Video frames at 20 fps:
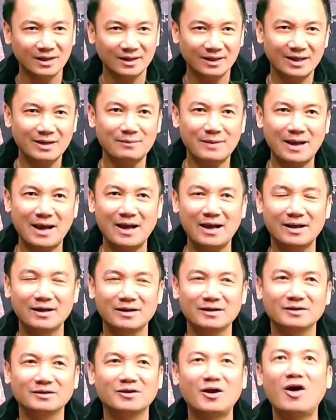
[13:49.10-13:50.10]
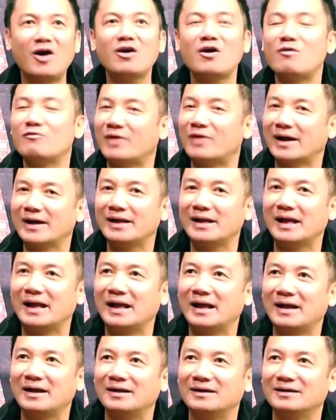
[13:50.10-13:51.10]
nhưng mà đó không phải
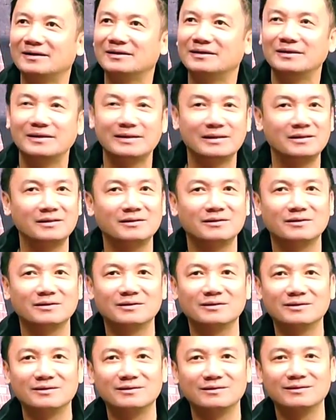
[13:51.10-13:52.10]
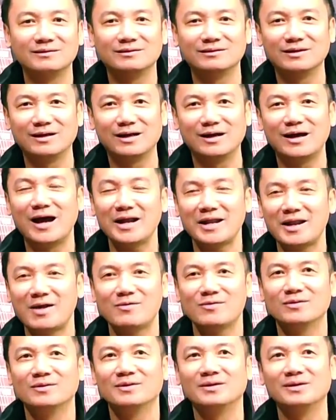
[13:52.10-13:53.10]
là uh, hết đâu
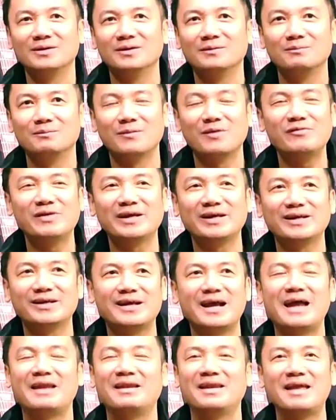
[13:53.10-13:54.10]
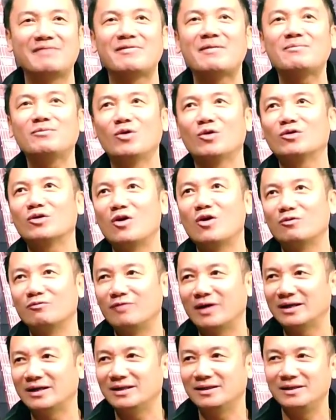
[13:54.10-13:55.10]
bởi vì hành lang pháp luật còn
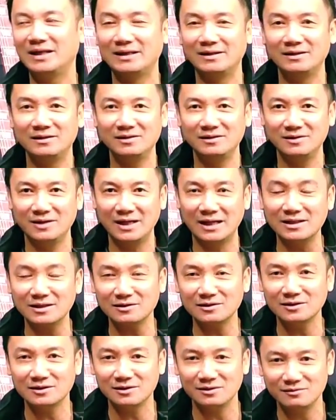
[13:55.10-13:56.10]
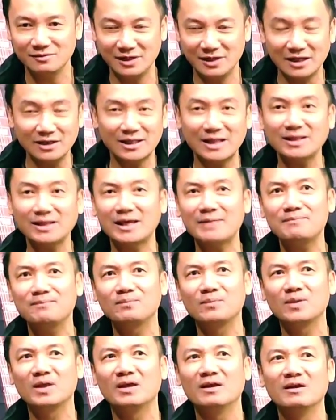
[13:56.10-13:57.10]
phải diễn diễn tiến tiếp
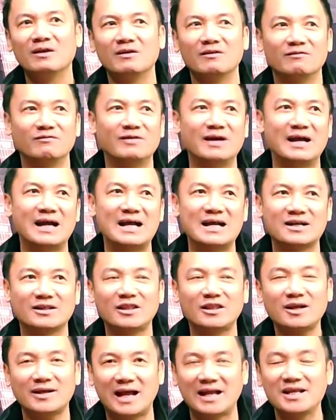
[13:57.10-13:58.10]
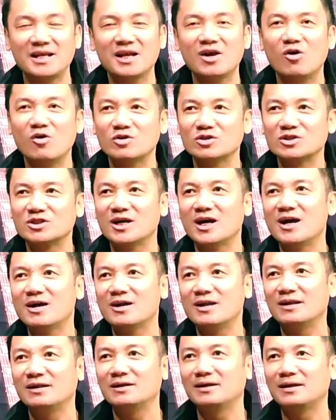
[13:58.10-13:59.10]
và tất cả những cái hồ sơ
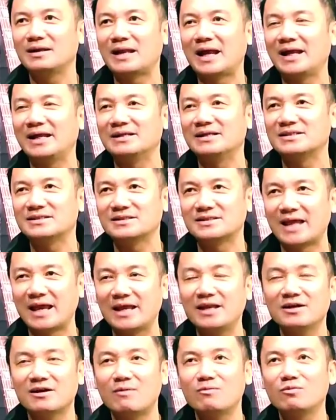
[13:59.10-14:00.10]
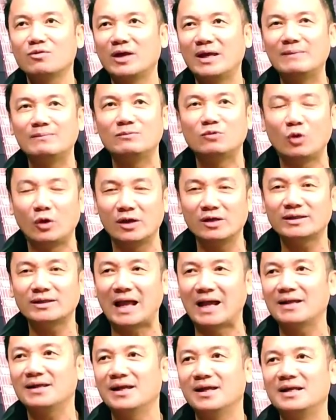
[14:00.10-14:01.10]
này sẽ được ông Kim chuyển
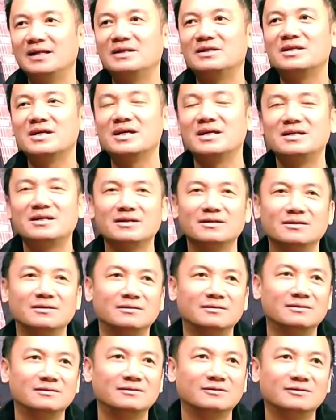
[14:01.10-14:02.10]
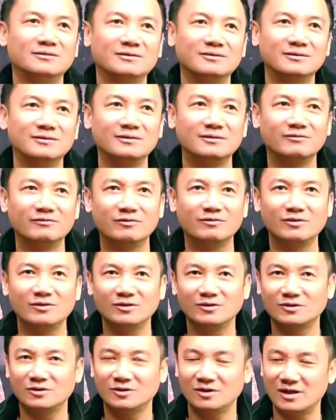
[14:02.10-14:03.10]
thẳng lên trên
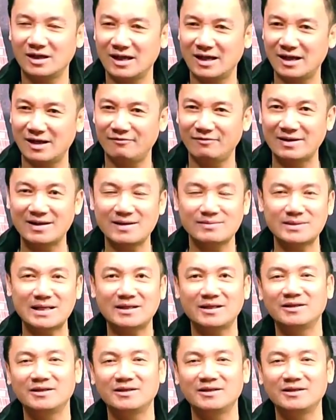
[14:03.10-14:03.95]
à, viện kiểm sát